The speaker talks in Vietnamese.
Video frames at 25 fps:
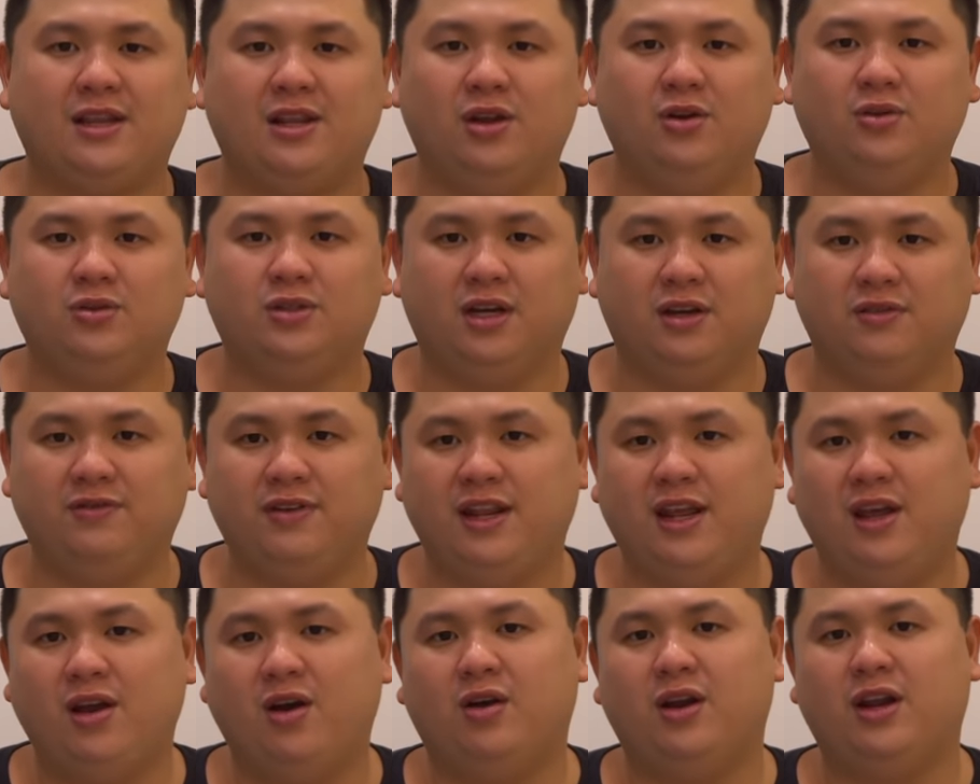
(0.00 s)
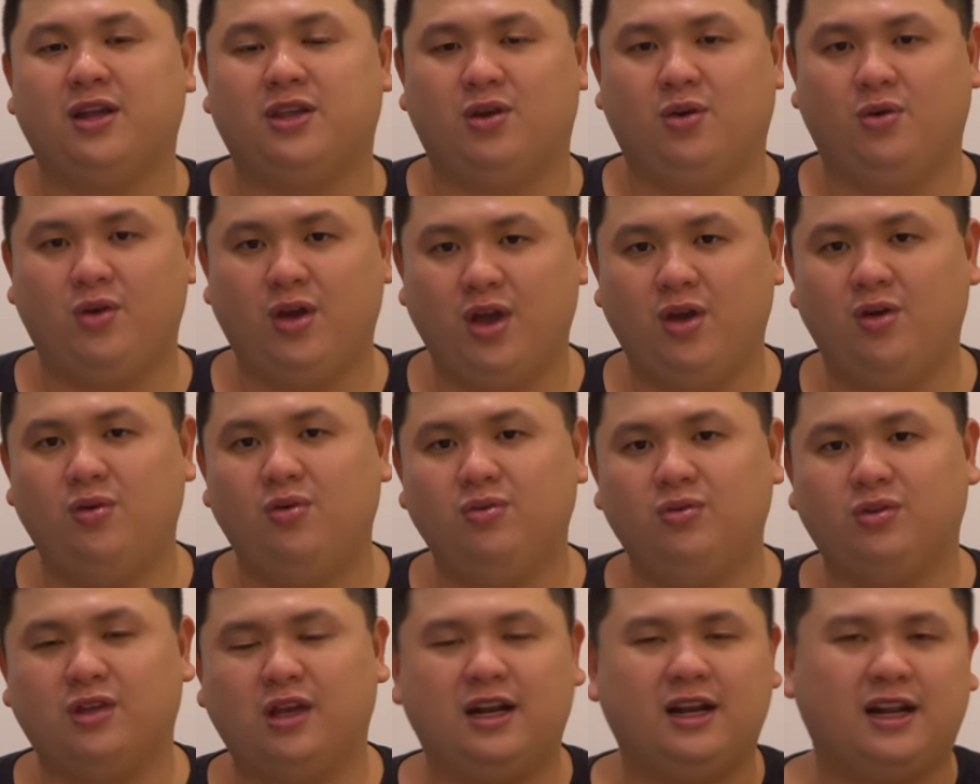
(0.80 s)
lưu trữ video là chủ yếu
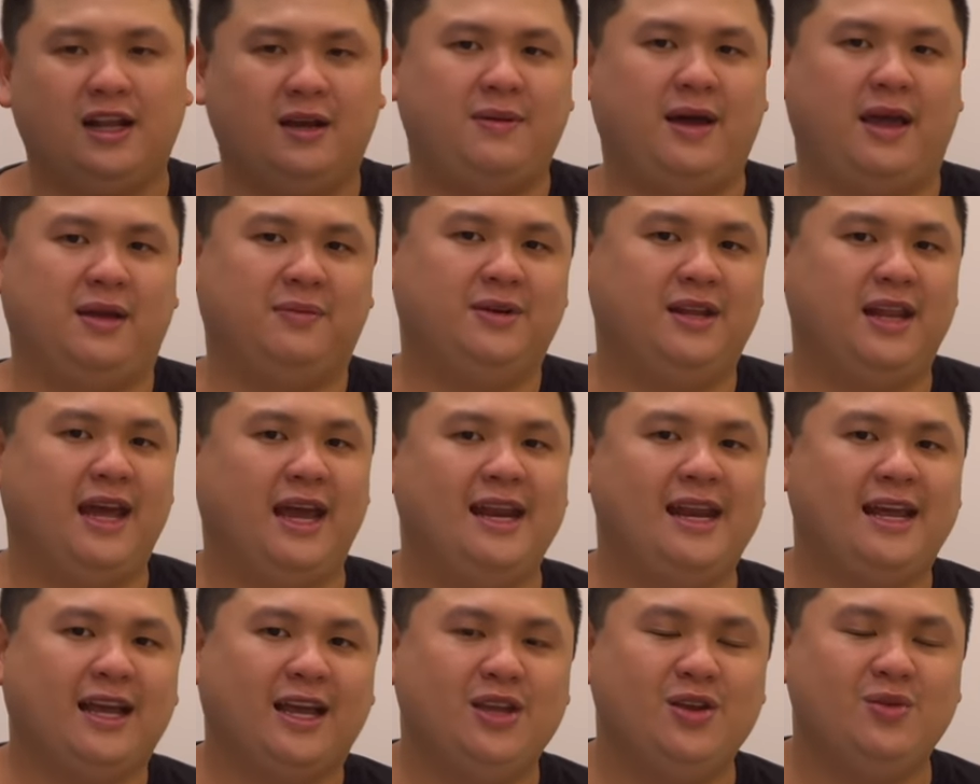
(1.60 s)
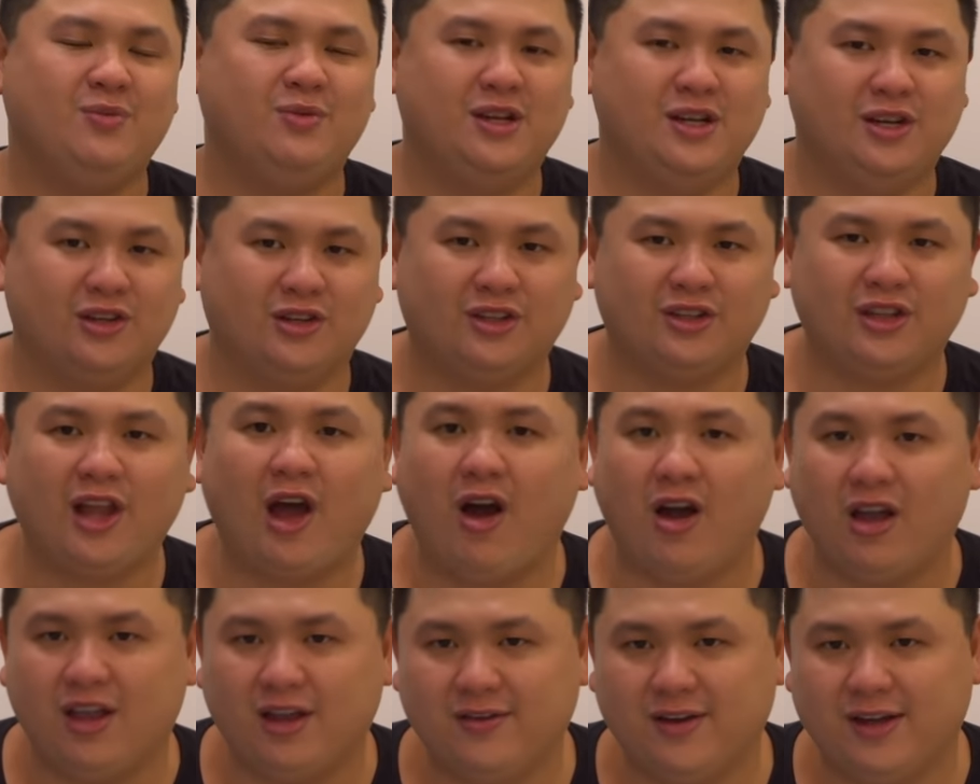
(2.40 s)
cho nên các bạn mới thấy là cái dung lượng nó
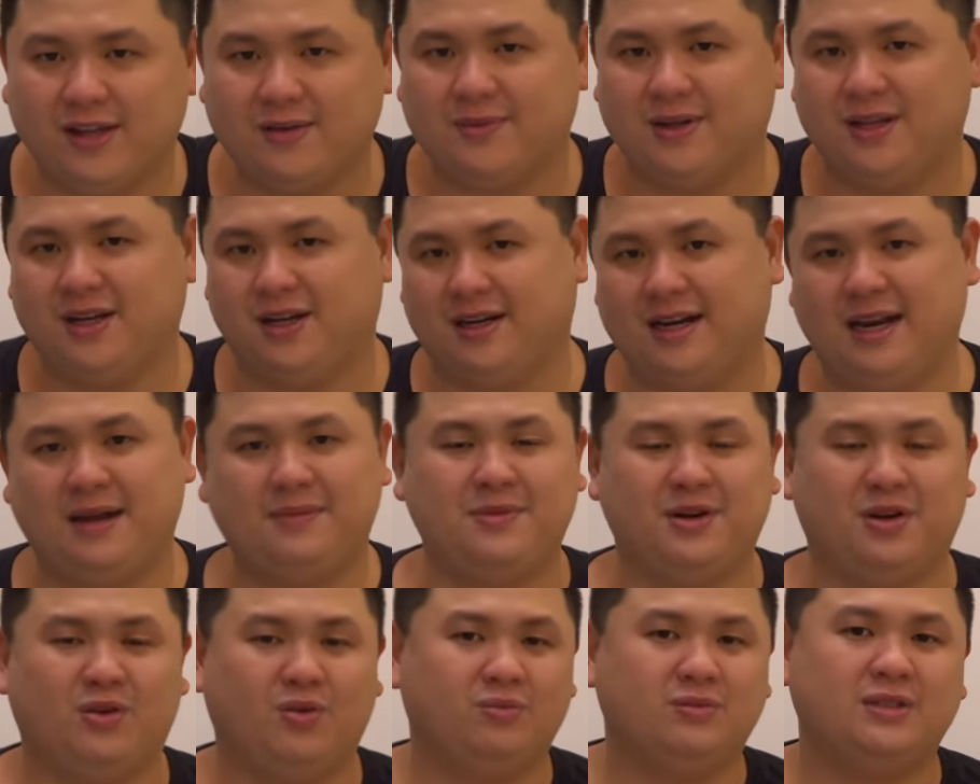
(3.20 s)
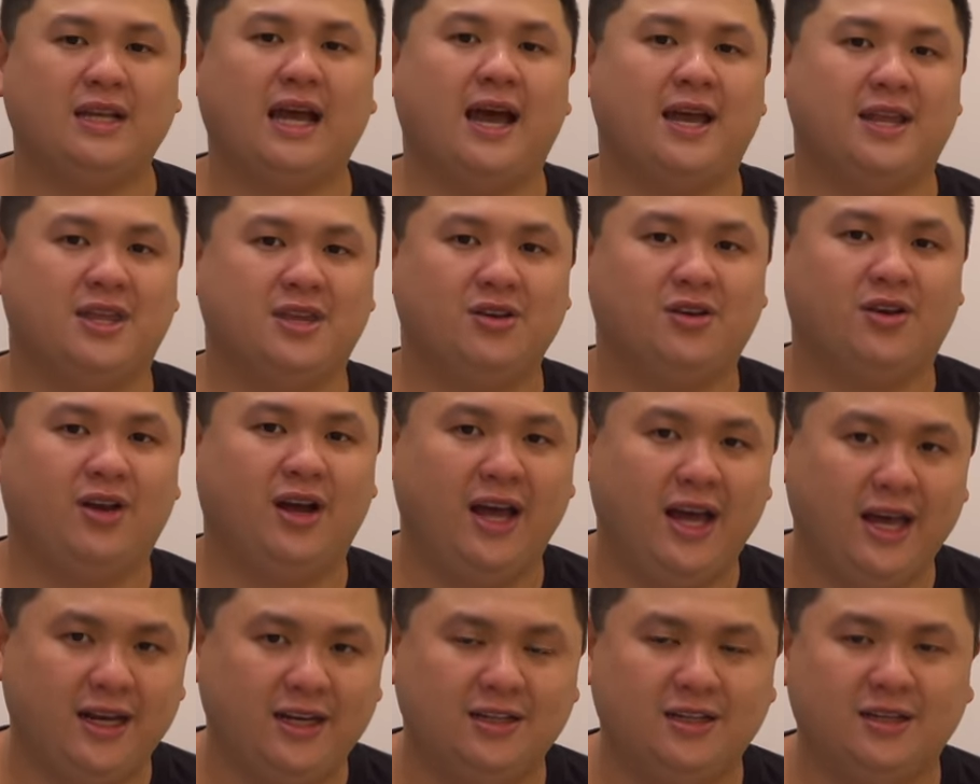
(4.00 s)
to như vậy nhưng mà thật ra mình cũng xài chưa có
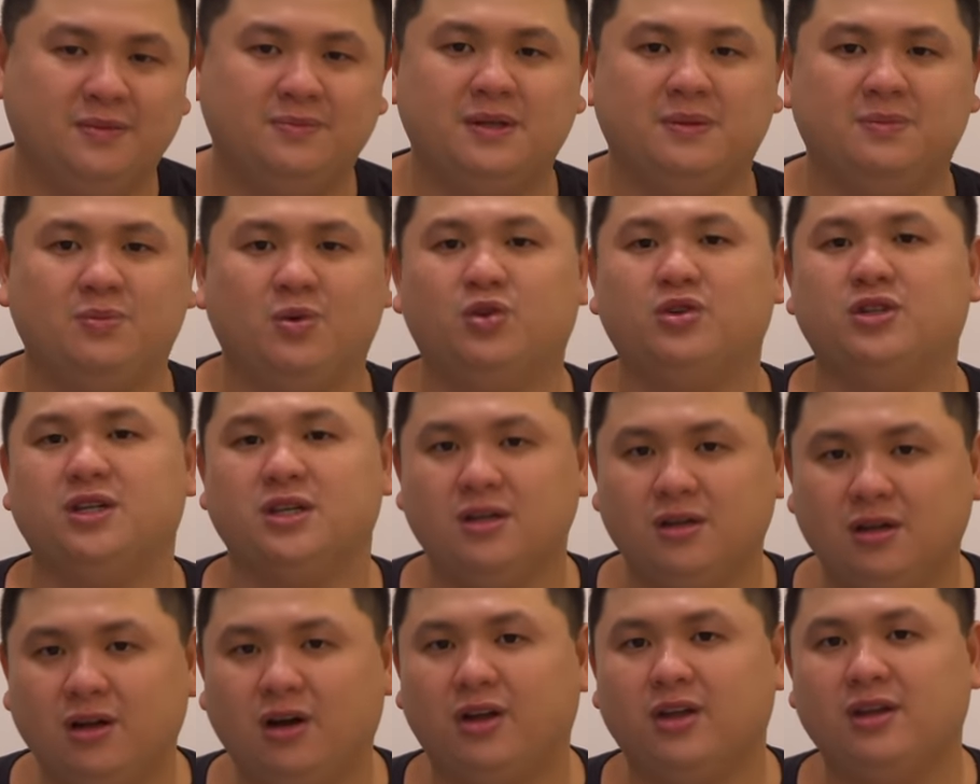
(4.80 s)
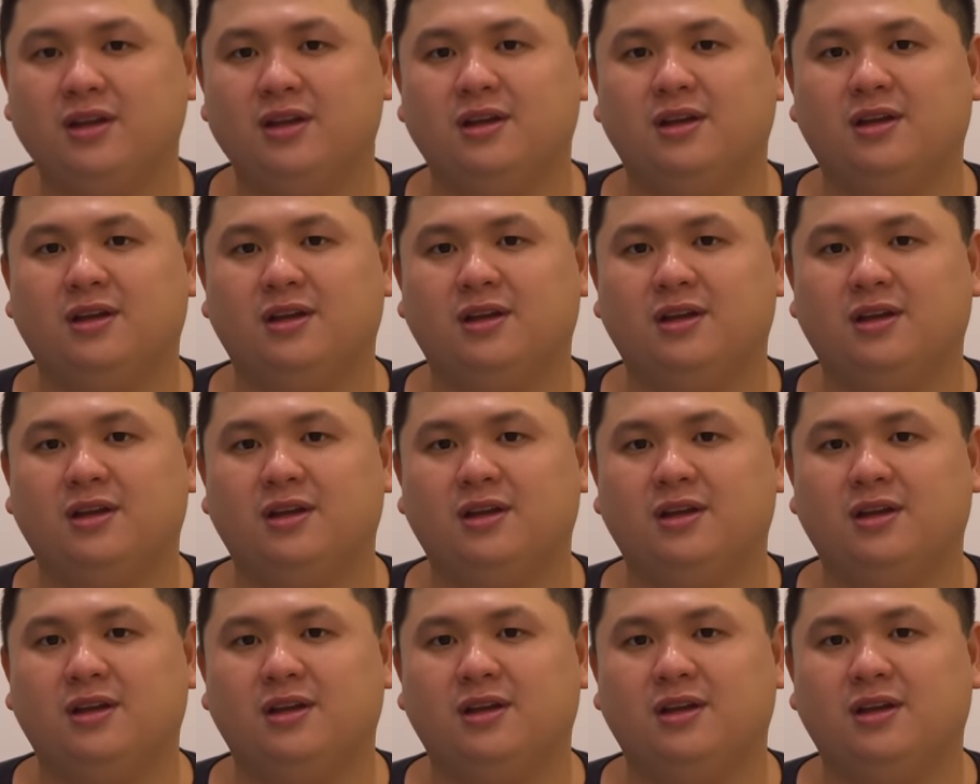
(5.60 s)
hết nữa, mình mua trước thôi.